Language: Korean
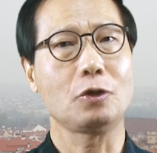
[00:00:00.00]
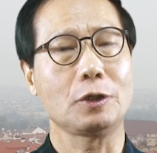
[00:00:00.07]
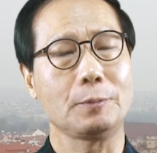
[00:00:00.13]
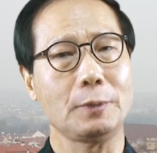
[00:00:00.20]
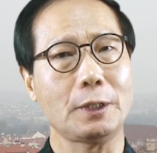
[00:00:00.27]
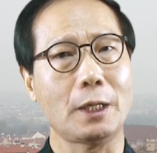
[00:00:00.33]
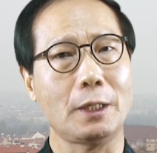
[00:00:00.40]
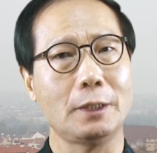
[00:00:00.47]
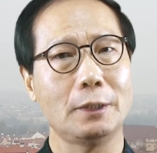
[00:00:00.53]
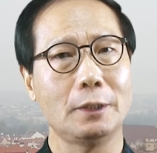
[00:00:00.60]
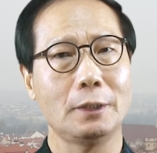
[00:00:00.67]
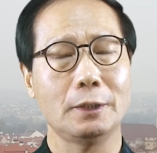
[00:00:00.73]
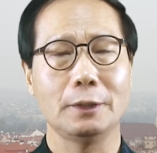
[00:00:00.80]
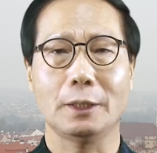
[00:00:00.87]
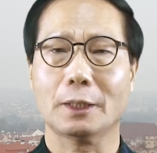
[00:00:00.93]
훈련입니다.
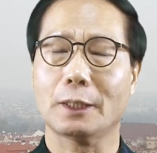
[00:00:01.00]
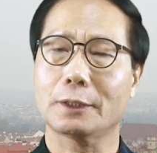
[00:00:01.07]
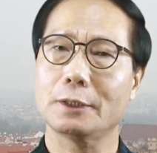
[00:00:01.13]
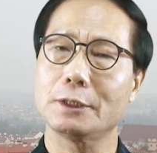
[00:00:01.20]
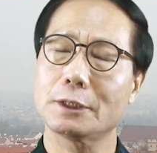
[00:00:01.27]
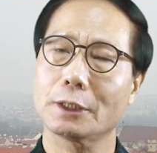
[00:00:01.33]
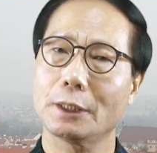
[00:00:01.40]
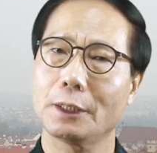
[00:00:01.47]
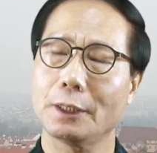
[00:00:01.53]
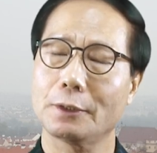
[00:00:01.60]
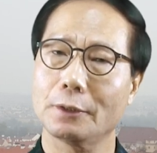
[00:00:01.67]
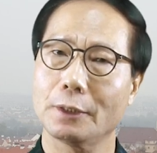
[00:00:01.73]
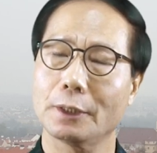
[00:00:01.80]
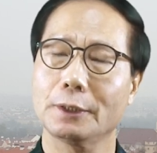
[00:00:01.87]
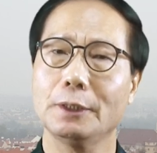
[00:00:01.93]
네, 같은 시간에
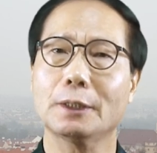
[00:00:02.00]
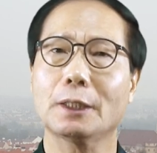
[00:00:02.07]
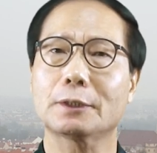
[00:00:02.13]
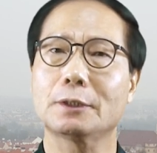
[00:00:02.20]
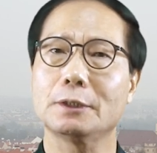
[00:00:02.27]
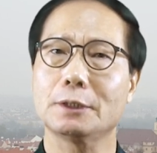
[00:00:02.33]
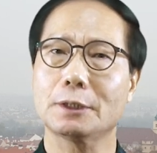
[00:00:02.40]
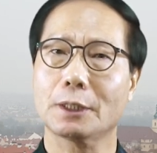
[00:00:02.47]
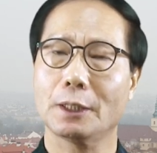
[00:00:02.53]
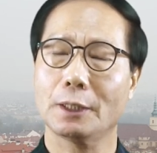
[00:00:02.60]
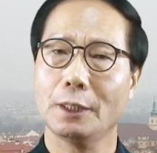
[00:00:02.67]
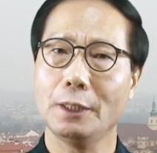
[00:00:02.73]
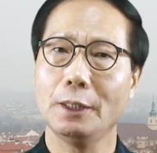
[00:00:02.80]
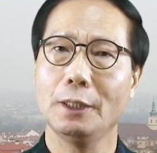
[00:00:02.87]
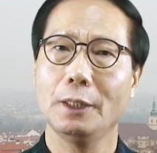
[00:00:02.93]
일어나기, 같은
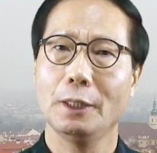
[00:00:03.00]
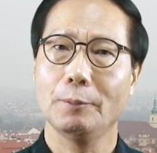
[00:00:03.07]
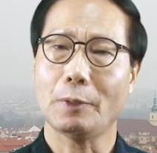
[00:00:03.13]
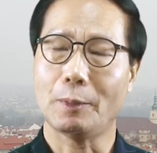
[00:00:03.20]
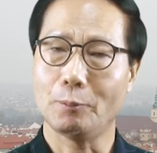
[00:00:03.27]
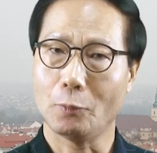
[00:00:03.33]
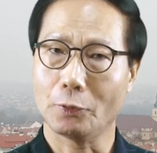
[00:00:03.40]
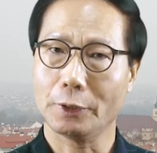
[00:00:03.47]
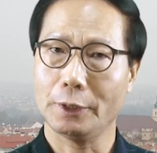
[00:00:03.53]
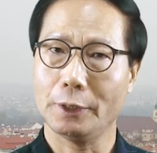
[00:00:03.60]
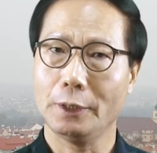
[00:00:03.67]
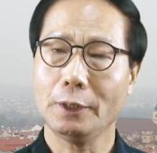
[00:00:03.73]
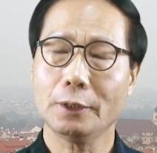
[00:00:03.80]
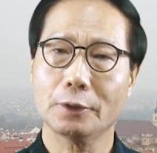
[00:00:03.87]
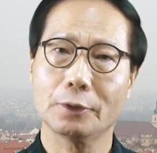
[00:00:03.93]
시간에 밥
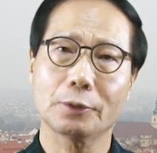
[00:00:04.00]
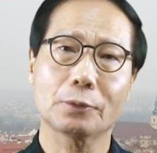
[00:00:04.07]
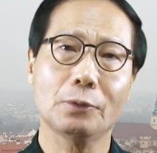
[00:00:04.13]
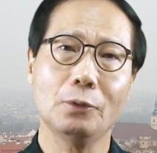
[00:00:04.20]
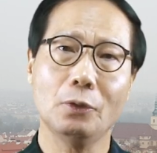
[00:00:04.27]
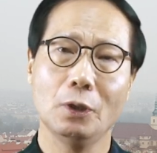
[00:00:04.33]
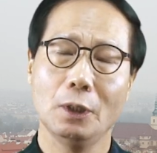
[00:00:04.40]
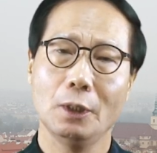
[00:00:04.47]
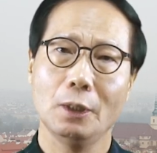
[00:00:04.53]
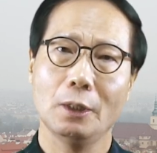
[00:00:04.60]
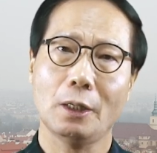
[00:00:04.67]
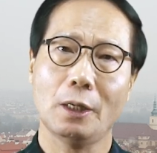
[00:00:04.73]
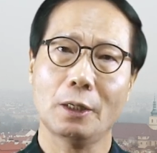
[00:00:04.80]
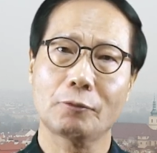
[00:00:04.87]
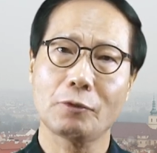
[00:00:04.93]
먹기, 그리고
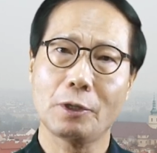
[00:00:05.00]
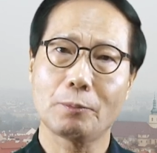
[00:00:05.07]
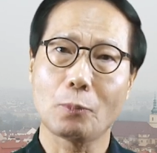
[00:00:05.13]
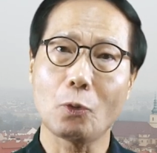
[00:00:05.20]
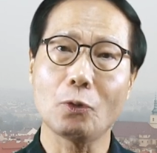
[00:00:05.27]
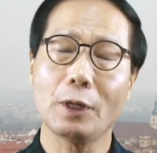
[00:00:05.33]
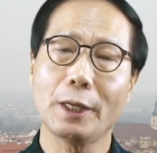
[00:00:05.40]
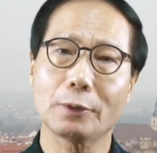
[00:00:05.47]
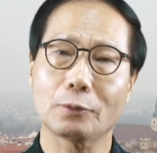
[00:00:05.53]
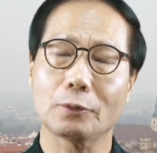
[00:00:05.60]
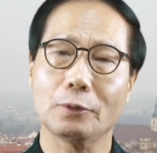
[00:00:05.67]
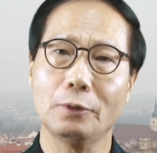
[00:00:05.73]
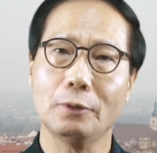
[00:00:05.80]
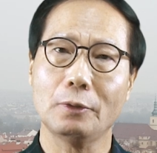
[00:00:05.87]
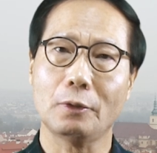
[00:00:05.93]
하루에 뭘
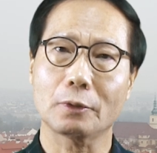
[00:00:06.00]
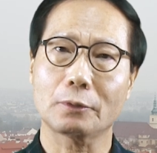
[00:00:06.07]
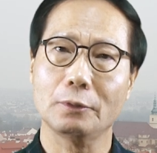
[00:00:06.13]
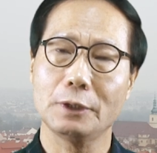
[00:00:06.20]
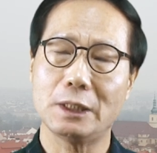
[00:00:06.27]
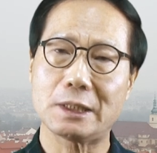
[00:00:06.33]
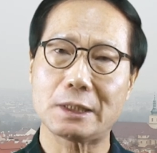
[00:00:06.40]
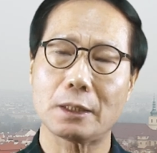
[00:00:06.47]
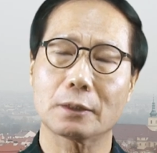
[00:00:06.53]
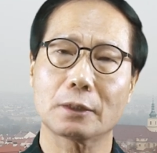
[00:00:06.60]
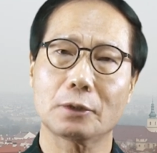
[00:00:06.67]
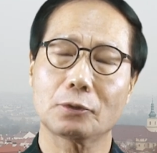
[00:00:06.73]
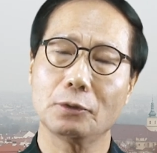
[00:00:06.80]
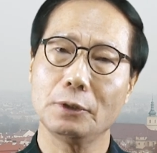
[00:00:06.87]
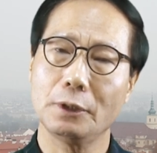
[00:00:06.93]
해도 어떤 일상을
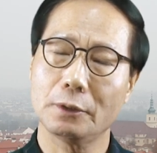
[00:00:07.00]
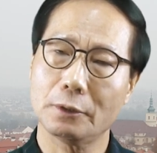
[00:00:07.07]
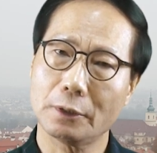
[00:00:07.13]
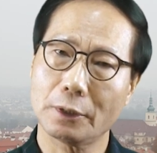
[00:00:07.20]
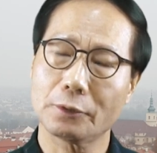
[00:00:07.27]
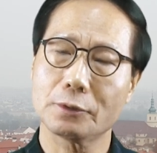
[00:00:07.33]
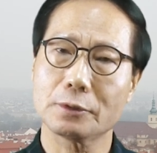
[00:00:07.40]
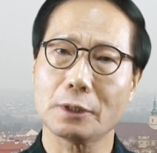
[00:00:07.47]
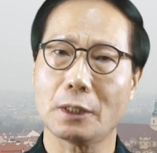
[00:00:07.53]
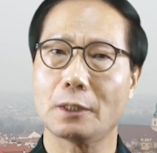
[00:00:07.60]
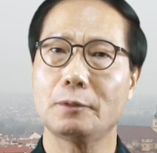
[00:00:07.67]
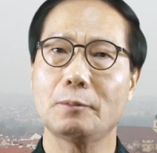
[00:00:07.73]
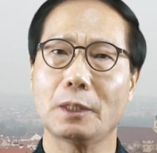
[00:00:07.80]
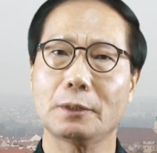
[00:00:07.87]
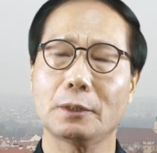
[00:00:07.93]
하든 일을 하든
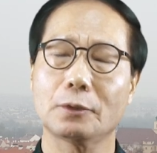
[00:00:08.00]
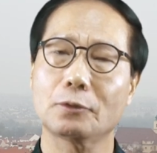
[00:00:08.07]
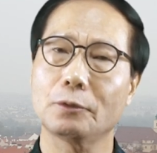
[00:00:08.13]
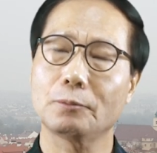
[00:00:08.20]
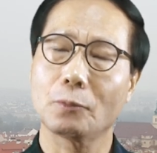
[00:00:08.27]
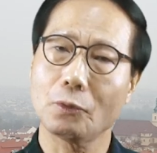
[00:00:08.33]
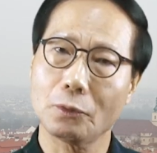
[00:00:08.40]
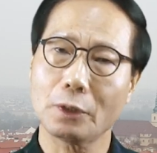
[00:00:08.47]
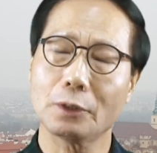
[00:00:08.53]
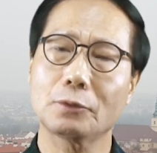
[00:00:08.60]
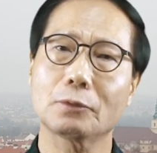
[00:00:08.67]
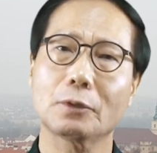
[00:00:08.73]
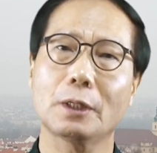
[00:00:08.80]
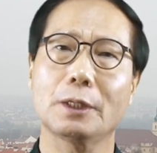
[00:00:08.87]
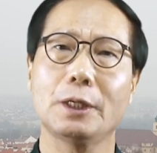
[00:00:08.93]
사람을 만나든 뭘
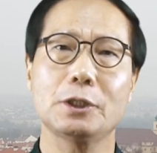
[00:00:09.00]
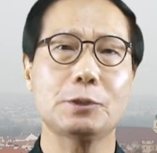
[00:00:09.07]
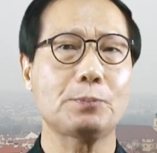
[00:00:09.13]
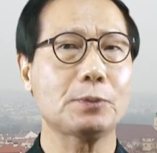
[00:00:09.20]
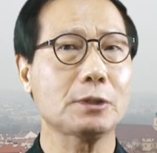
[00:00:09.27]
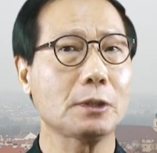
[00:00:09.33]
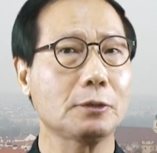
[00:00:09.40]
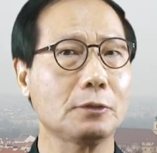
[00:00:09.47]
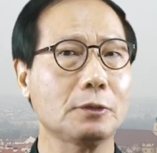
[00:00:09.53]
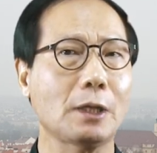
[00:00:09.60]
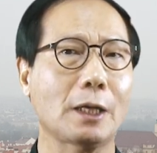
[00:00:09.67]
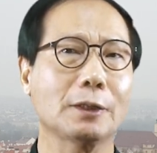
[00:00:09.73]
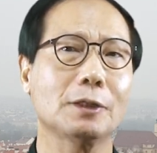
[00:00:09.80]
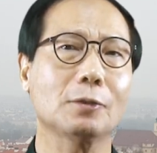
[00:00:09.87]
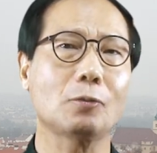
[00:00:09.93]
하든 간에 10%
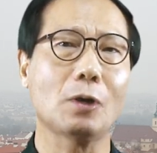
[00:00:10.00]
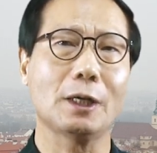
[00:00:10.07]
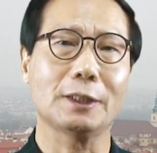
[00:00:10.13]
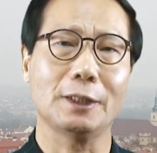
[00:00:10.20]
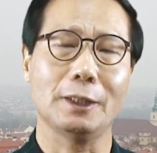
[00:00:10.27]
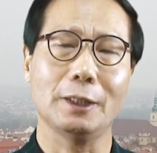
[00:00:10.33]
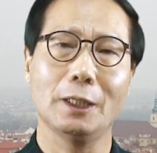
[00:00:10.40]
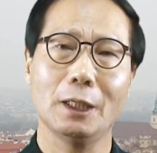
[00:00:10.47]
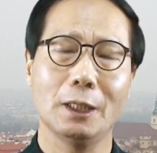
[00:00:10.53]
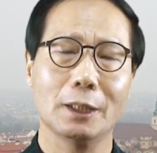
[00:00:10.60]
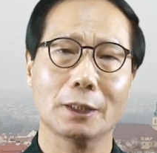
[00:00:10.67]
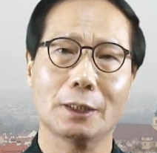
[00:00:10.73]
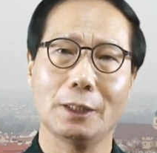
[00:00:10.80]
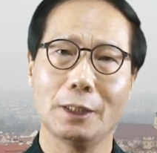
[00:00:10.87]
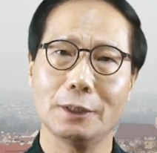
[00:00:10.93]
남기고 하기.
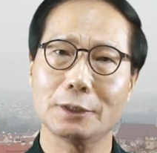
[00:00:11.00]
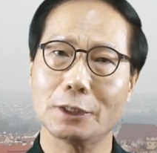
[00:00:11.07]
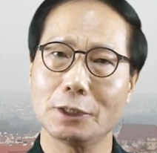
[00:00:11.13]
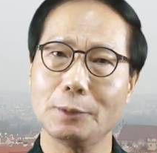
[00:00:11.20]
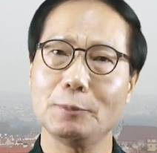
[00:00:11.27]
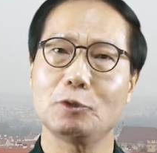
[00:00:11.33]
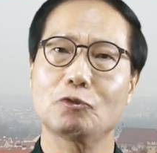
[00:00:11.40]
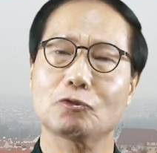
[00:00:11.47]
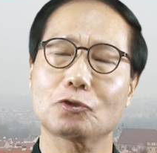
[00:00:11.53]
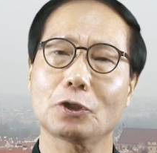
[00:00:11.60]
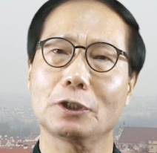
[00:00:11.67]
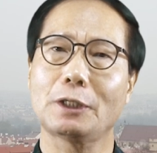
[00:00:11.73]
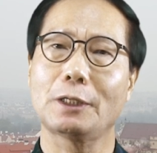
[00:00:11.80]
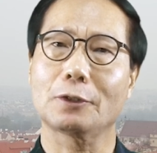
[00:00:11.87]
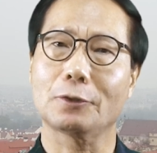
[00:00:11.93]
그래야 이제 힘이
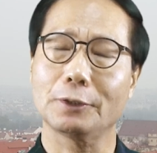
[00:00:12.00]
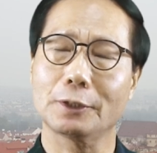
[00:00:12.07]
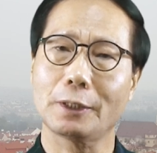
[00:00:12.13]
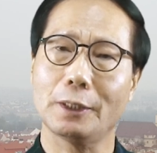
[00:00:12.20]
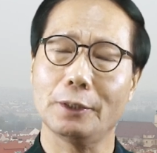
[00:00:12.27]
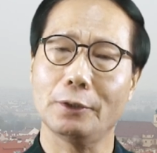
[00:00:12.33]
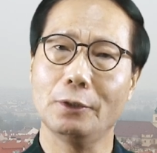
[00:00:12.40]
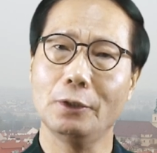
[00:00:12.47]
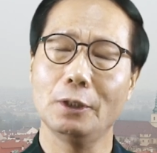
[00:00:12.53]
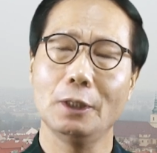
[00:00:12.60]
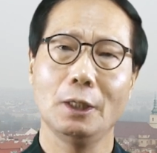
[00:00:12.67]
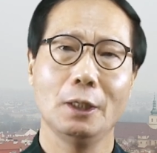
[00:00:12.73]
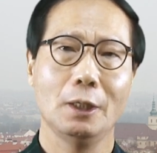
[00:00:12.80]
축적이 되는 거니까요.